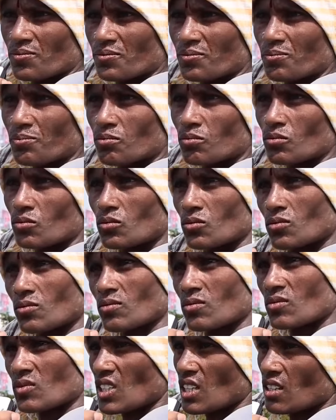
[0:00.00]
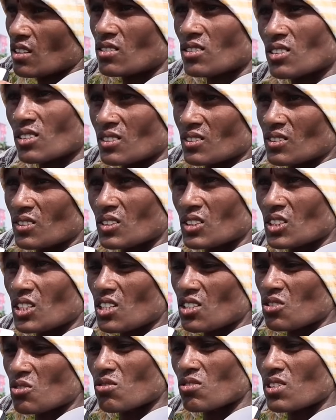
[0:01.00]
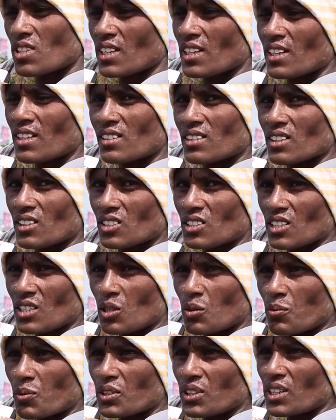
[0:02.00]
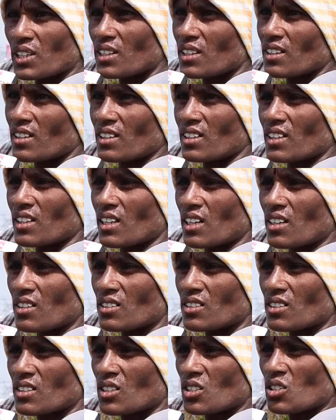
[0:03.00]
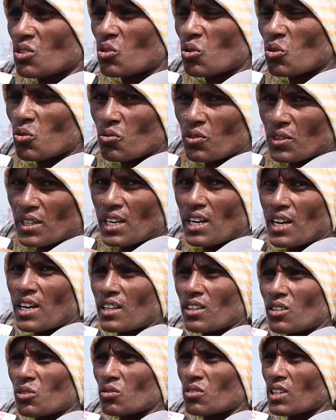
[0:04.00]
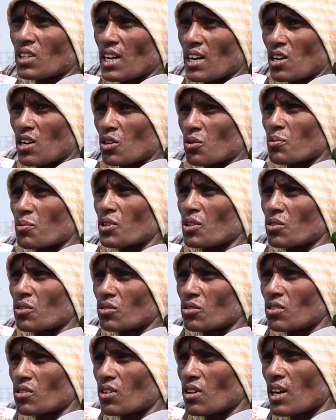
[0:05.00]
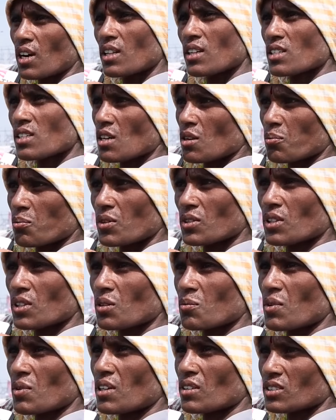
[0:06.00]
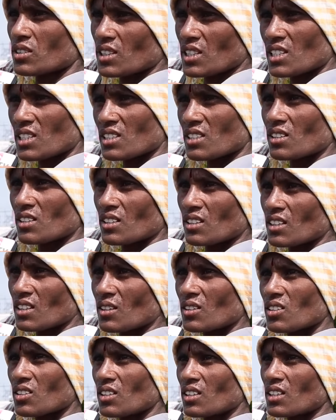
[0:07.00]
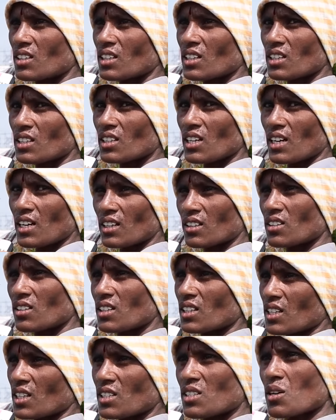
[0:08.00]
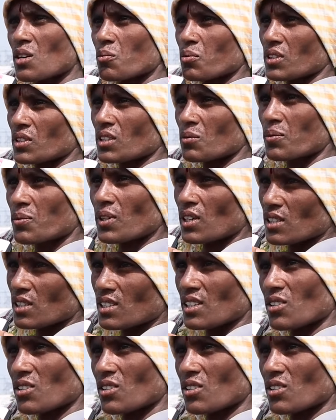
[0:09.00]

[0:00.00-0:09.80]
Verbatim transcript: చేసుకుంటేనే వెళ్తుంది చేసుకుంటేనే వెళ్తాయి చేయకపోతే వెళ్ళదు ఇక రూమ్ కిరాయిలు కరెంటు బిల్లు అదే సరిపోతుంది మాకు చేసింది తిండికి దానికి దీనికే సరిపోతుంది పిల్లలు